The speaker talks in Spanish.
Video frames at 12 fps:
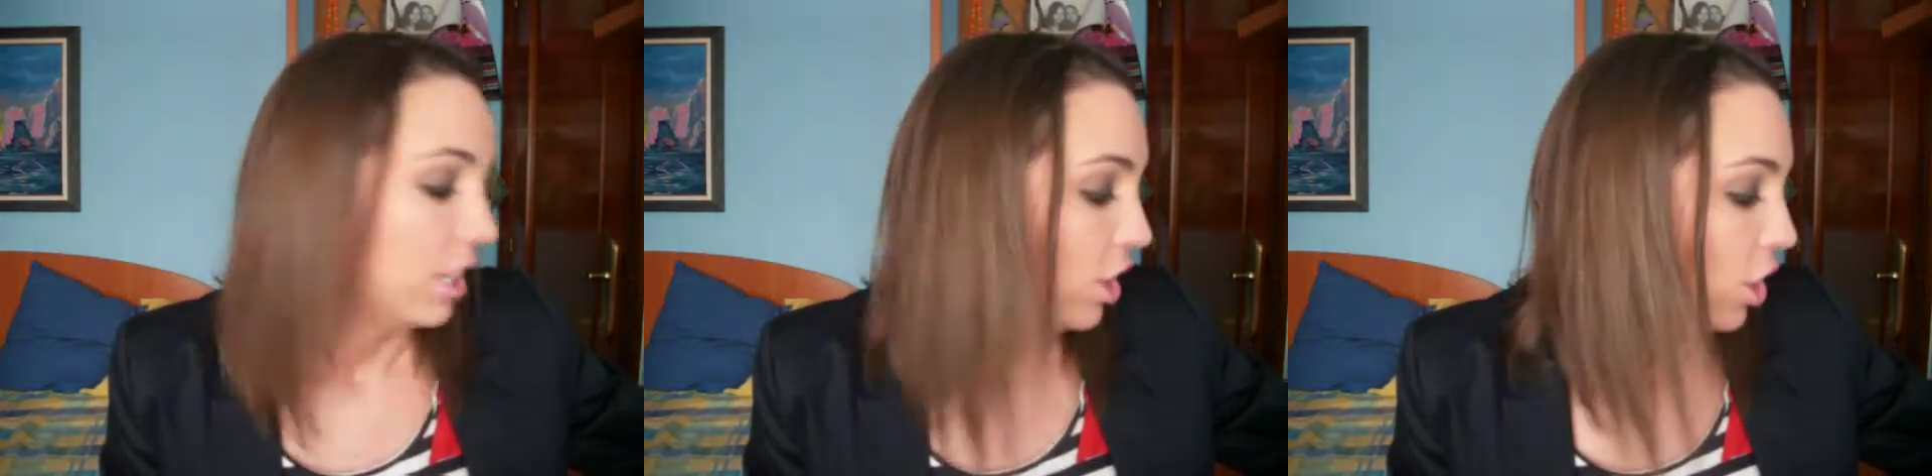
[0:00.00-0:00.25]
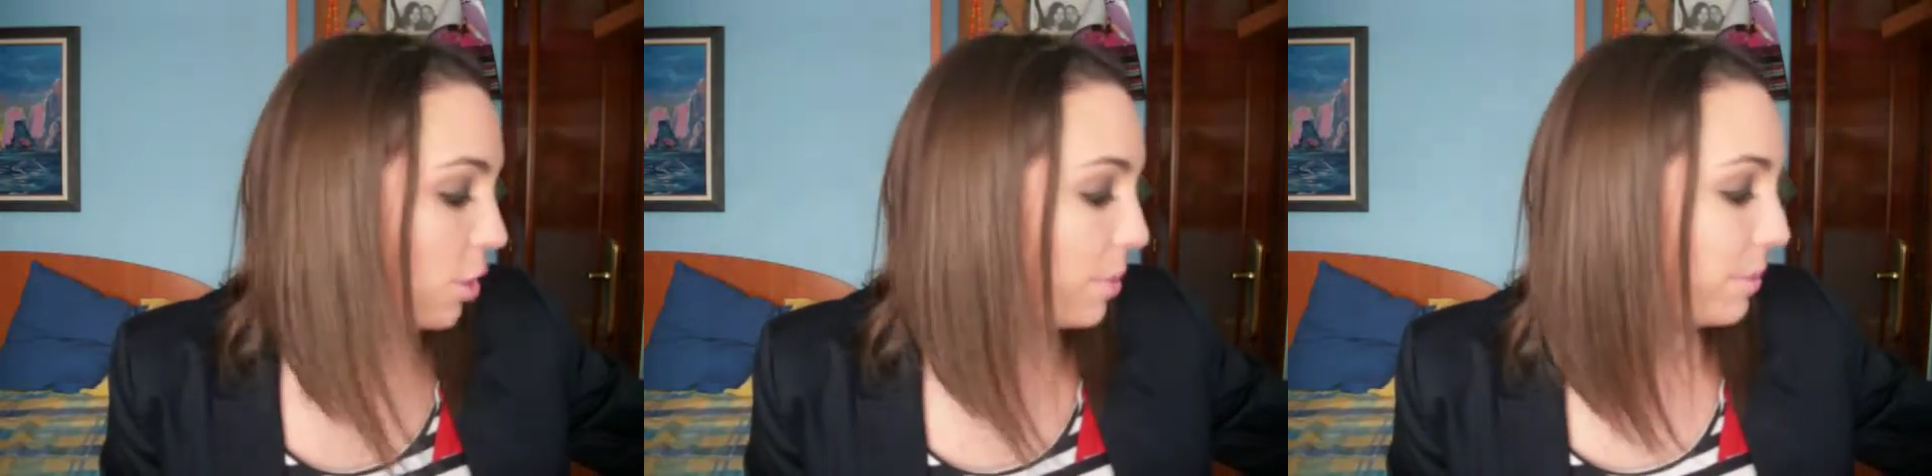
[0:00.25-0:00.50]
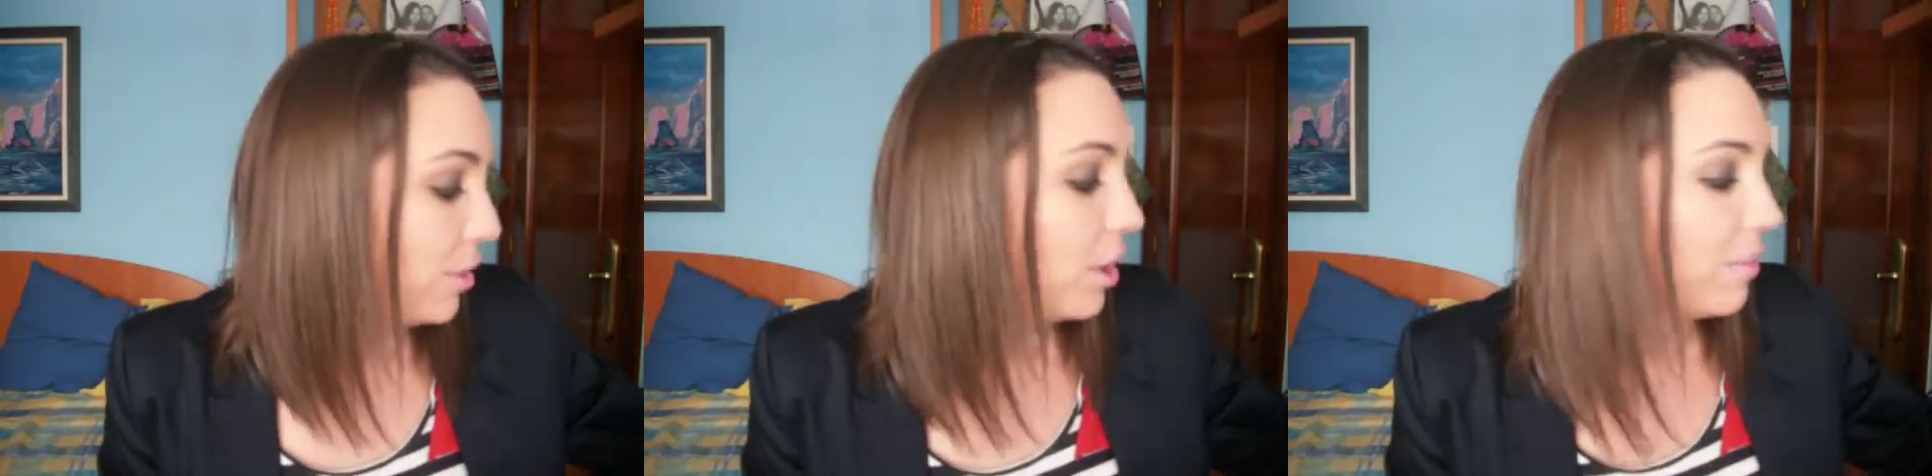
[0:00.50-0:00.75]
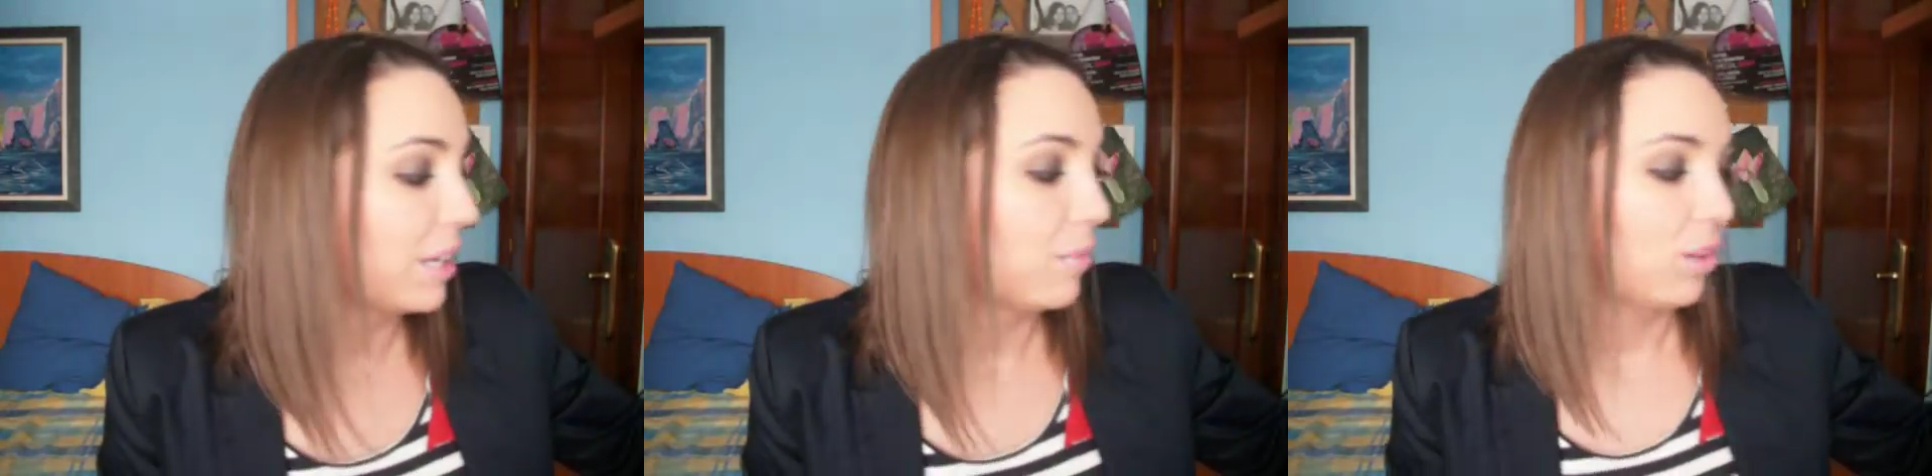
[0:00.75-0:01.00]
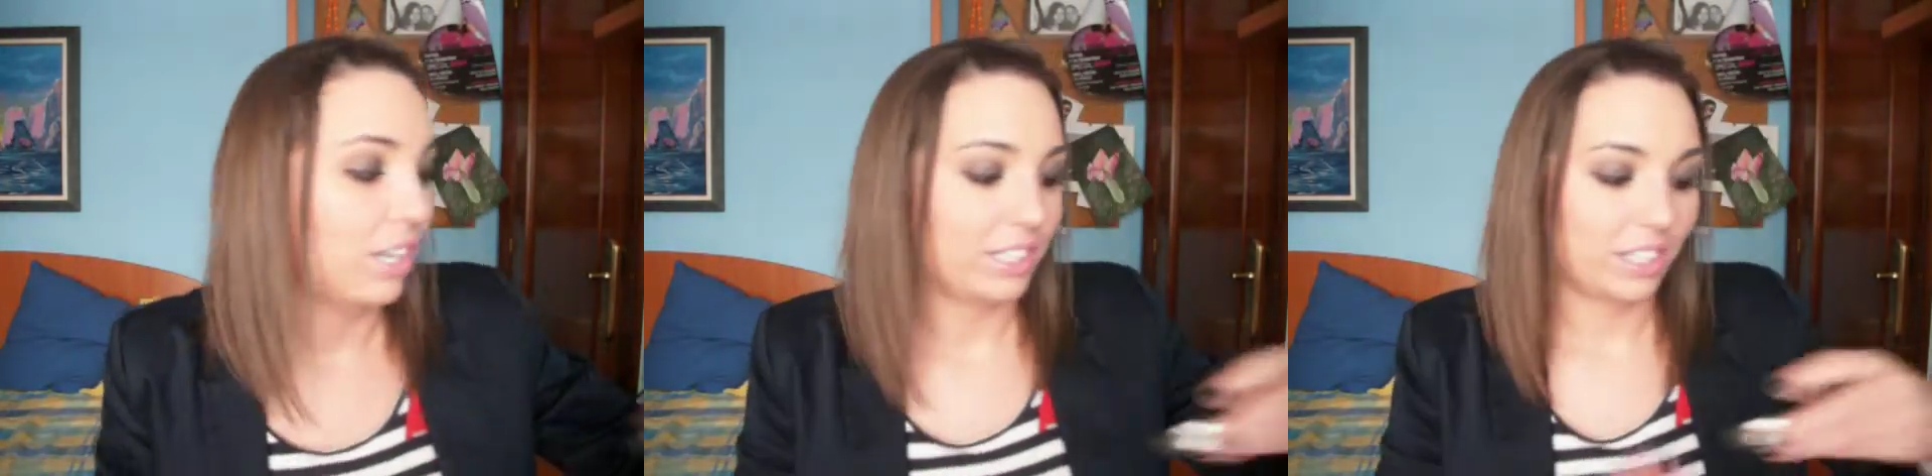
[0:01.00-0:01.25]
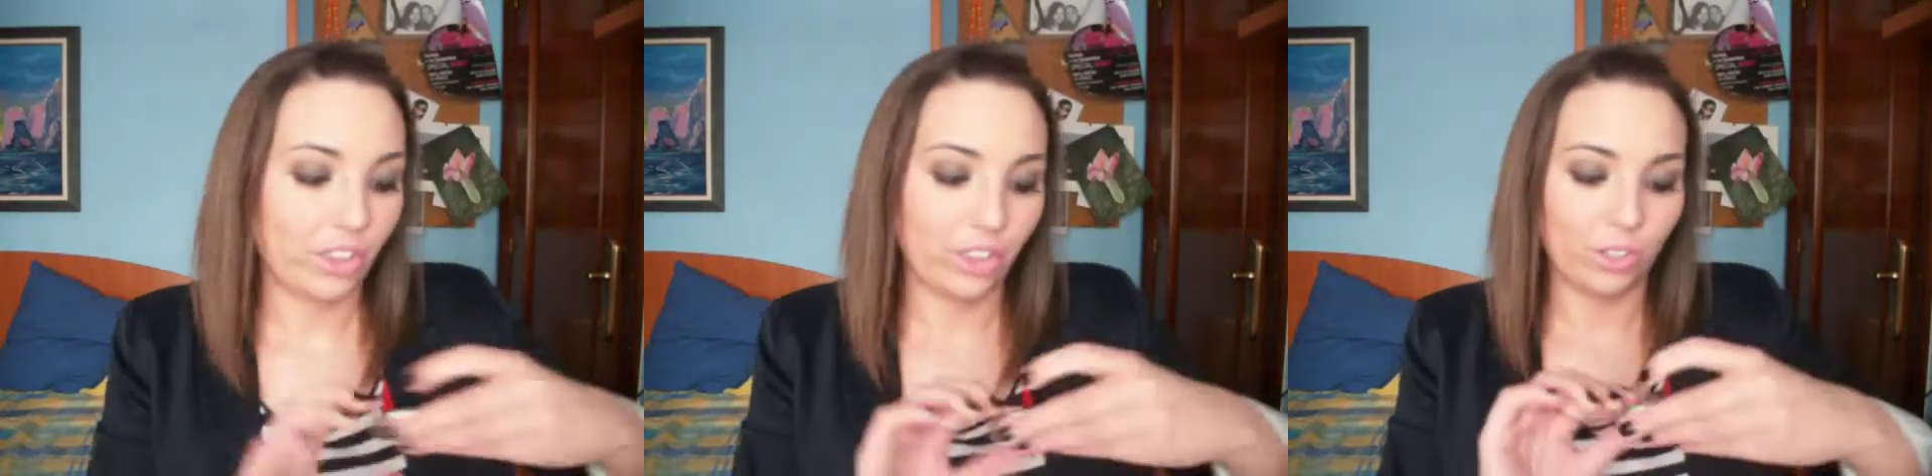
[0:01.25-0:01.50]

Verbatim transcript: Lo primero que me llamó la atención